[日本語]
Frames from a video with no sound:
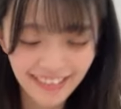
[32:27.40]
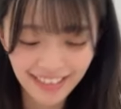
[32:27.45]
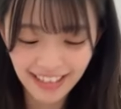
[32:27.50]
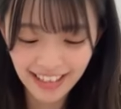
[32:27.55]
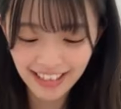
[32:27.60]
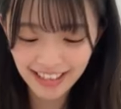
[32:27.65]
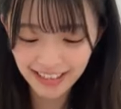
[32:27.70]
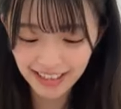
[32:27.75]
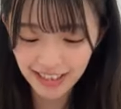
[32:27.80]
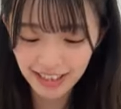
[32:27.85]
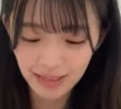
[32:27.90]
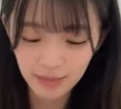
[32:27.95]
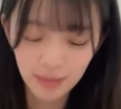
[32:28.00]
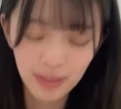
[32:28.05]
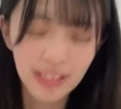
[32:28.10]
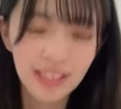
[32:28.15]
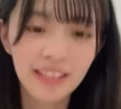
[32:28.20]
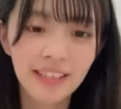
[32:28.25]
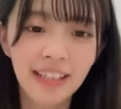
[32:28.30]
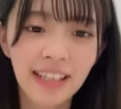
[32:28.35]
あの2
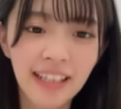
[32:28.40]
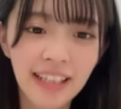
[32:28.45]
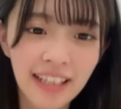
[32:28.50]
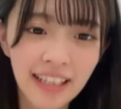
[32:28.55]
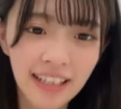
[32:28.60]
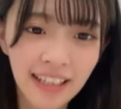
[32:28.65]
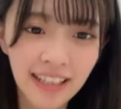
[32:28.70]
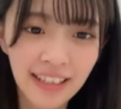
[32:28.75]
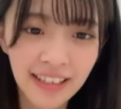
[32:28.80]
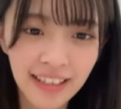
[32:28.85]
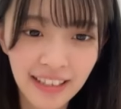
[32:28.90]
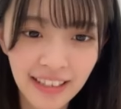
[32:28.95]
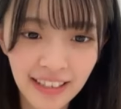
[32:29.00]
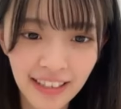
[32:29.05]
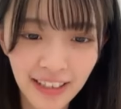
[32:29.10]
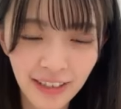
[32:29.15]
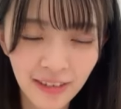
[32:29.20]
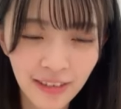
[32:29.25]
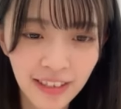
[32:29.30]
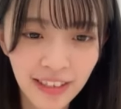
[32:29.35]
月末で2回
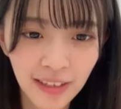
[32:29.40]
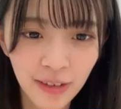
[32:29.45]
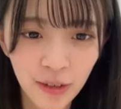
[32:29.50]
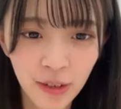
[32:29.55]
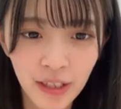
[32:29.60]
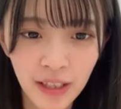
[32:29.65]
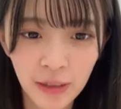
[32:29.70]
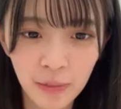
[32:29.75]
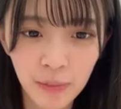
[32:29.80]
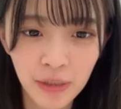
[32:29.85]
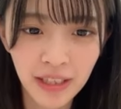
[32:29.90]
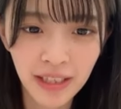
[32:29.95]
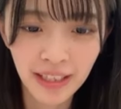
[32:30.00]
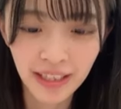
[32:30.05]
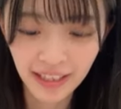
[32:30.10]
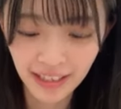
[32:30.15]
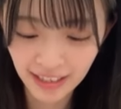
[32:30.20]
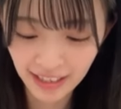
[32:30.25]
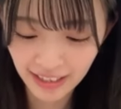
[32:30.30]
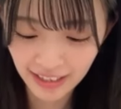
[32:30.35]
弥生にお手
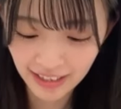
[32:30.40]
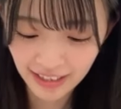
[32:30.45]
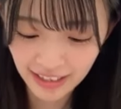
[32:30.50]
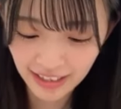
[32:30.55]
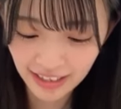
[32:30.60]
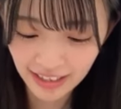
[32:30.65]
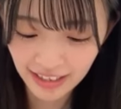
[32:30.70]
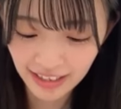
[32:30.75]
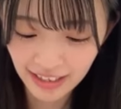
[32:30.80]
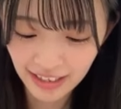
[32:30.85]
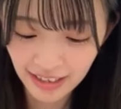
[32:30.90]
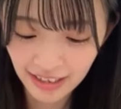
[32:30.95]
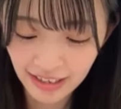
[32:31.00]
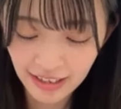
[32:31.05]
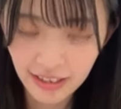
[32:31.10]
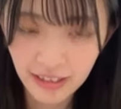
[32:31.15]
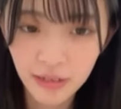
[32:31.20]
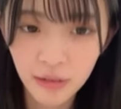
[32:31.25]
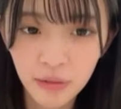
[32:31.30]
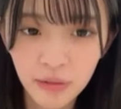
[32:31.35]
紙書いた
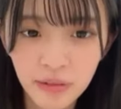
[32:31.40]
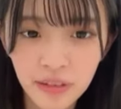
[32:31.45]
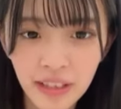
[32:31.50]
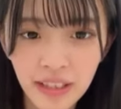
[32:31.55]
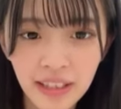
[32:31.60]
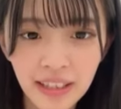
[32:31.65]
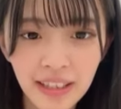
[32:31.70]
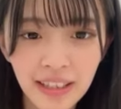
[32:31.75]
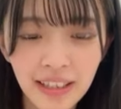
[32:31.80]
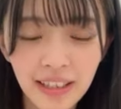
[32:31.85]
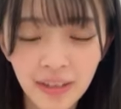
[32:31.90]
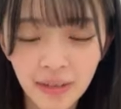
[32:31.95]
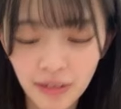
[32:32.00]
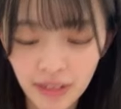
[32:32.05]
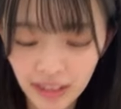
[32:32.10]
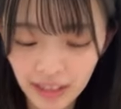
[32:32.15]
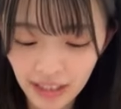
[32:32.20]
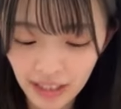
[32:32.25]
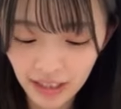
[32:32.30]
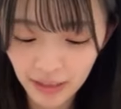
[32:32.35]
こんなに
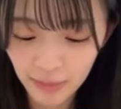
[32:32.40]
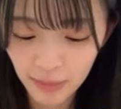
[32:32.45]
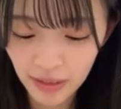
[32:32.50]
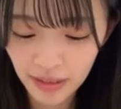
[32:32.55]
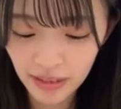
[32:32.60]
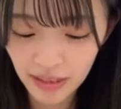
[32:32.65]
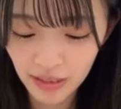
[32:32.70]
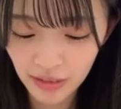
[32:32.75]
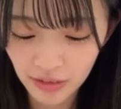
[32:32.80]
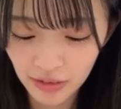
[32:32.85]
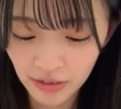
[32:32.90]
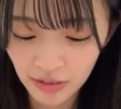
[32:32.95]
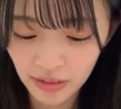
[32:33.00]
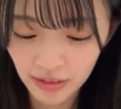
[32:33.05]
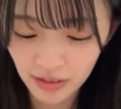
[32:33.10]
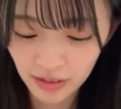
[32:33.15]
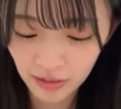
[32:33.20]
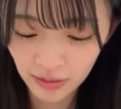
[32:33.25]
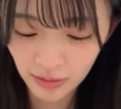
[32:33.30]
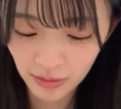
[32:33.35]
人に手紙書
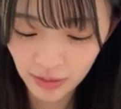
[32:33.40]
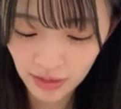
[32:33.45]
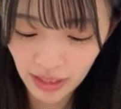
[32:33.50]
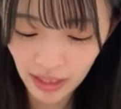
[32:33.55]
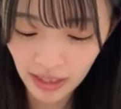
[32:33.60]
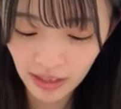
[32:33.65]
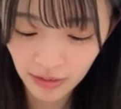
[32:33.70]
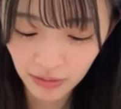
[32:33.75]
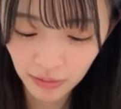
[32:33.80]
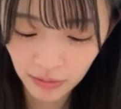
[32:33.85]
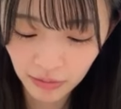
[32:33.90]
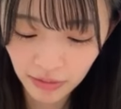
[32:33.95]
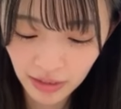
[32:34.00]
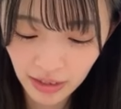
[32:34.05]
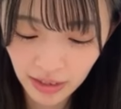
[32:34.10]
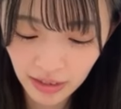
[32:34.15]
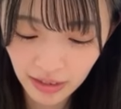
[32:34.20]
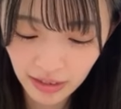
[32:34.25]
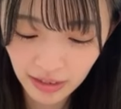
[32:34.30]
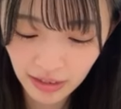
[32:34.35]
くのさ
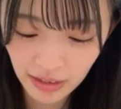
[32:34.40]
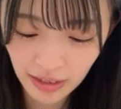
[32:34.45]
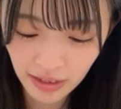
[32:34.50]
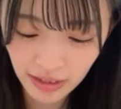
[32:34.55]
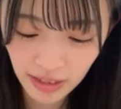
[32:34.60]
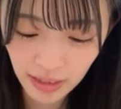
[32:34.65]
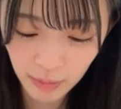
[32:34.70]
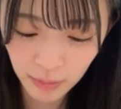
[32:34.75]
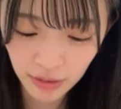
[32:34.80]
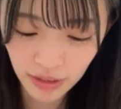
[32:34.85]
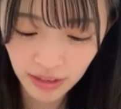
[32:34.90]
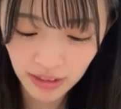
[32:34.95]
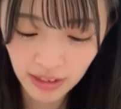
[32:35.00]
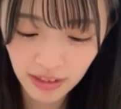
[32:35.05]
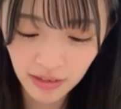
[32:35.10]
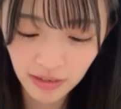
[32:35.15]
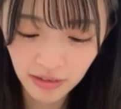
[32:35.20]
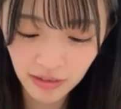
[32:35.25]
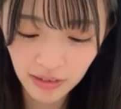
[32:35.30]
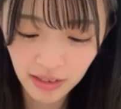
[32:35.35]
こんな何回も
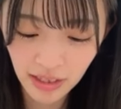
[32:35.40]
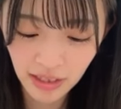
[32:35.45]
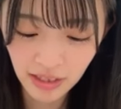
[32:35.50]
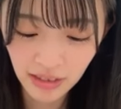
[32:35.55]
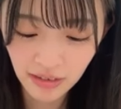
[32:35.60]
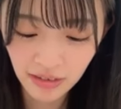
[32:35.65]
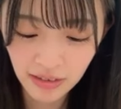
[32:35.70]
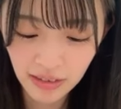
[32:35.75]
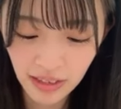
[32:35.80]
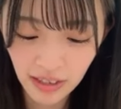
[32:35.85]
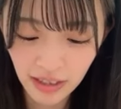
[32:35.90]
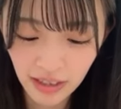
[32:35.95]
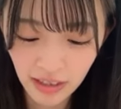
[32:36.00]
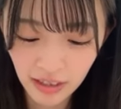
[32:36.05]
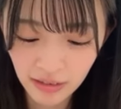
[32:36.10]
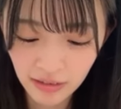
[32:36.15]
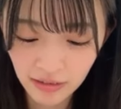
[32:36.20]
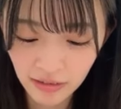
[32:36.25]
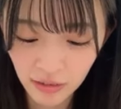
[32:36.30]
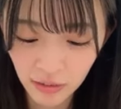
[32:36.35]
立て続けに
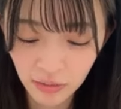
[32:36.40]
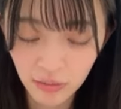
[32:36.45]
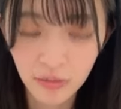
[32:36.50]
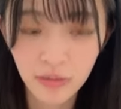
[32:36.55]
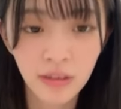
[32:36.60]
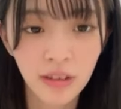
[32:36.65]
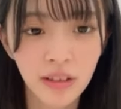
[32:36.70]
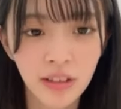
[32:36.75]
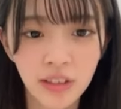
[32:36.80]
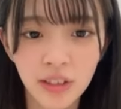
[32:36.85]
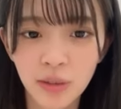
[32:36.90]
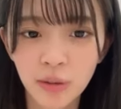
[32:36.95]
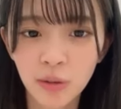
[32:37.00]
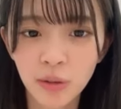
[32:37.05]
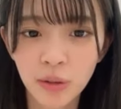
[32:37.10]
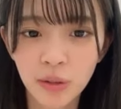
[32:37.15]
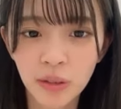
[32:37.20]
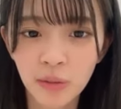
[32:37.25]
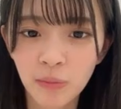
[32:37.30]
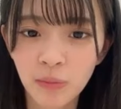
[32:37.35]
さあるのなんか
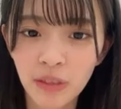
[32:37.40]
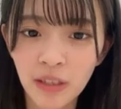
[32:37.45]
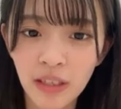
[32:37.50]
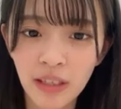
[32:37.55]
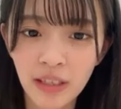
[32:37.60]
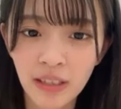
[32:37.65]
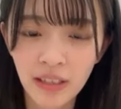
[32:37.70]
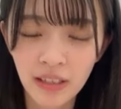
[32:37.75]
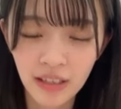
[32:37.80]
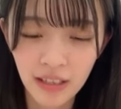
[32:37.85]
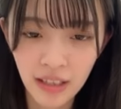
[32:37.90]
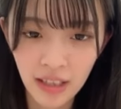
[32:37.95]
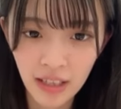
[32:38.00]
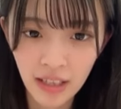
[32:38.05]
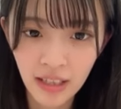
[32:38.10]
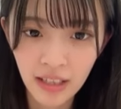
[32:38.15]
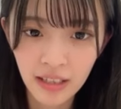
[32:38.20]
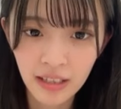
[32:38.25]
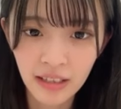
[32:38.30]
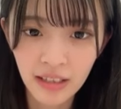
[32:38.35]
すごいって思いながら
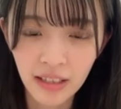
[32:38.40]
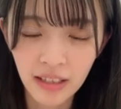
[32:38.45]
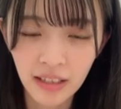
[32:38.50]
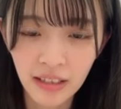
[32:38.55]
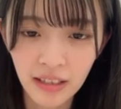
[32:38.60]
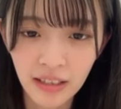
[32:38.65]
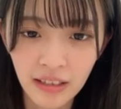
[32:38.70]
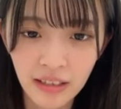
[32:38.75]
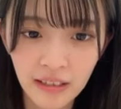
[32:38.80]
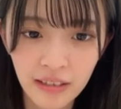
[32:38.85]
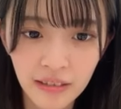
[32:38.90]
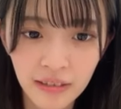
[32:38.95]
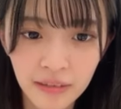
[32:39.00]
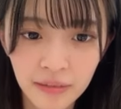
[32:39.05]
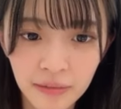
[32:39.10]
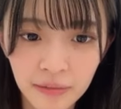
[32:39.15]
書いた。